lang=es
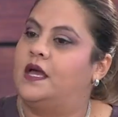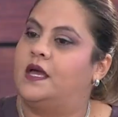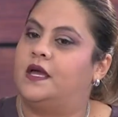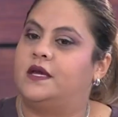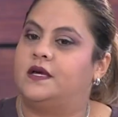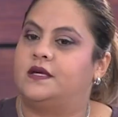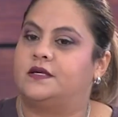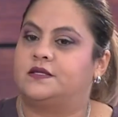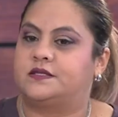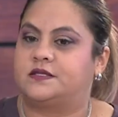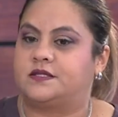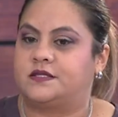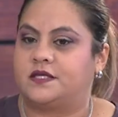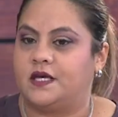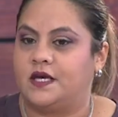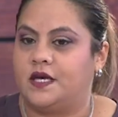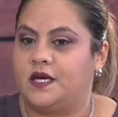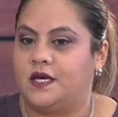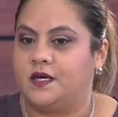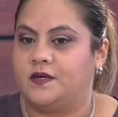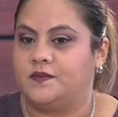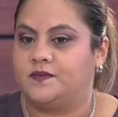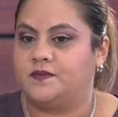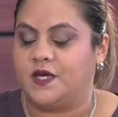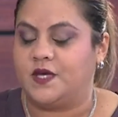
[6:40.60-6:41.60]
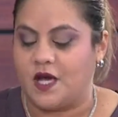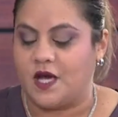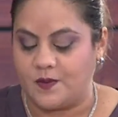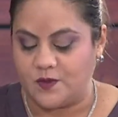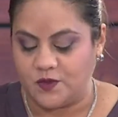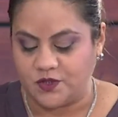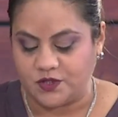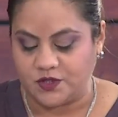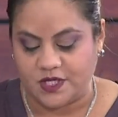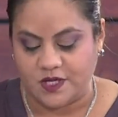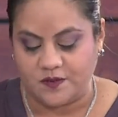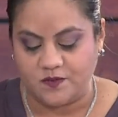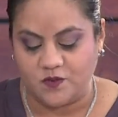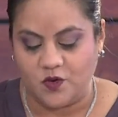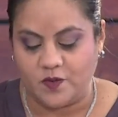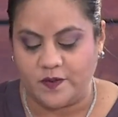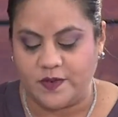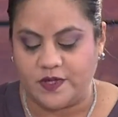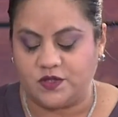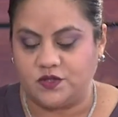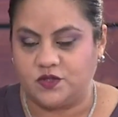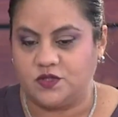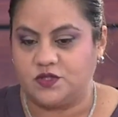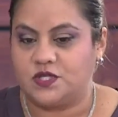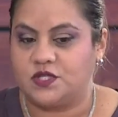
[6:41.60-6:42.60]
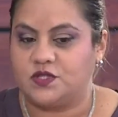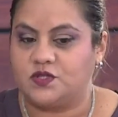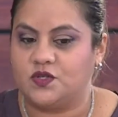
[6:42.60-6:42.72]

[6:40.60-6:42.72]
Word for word: Este, digamos que en momentos